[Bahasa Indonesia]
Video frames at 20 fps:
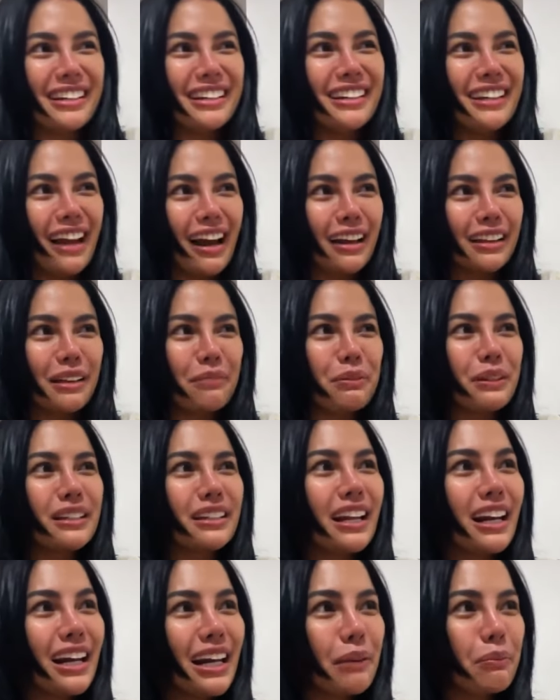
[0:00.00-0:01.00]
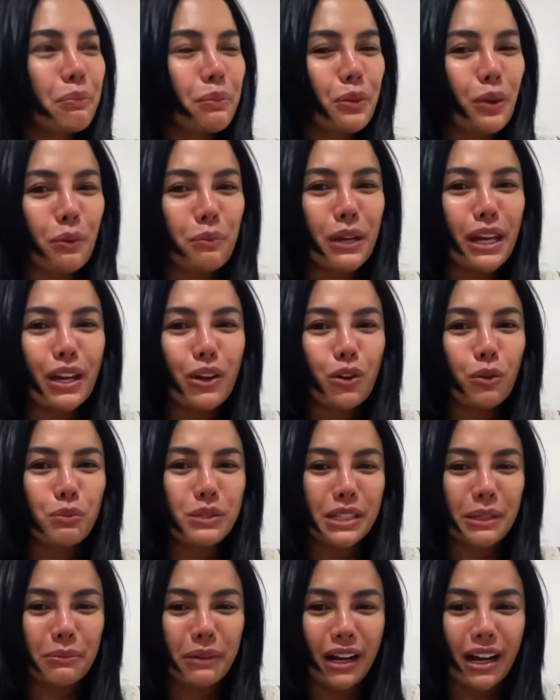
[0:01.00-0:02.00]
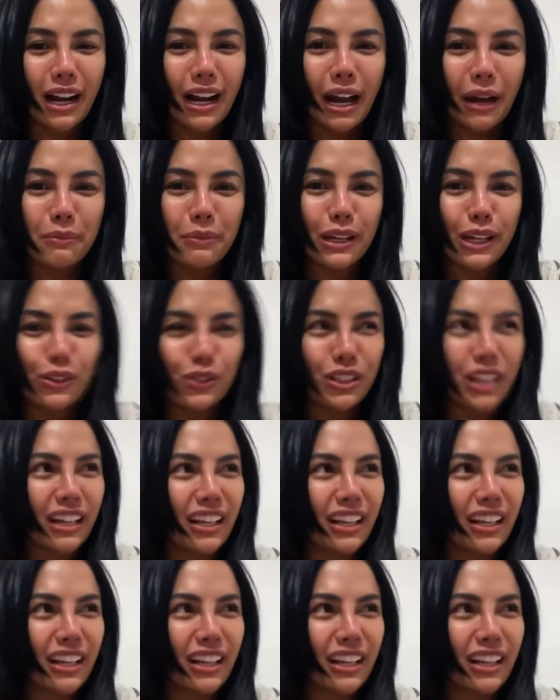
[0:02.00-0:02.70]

Iya, tapi nyelip. Gue bingung bisa bergerak begitu.